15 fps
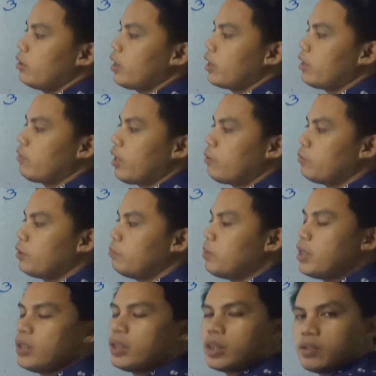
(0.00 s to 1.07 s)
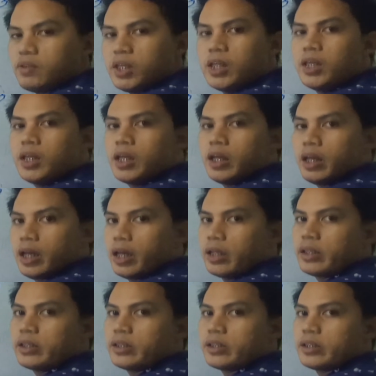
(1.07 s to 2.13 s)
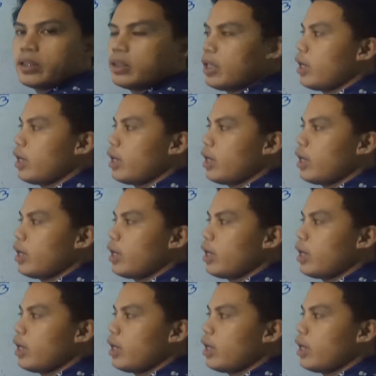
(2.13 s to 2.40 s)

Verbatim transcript: natira would be 3x.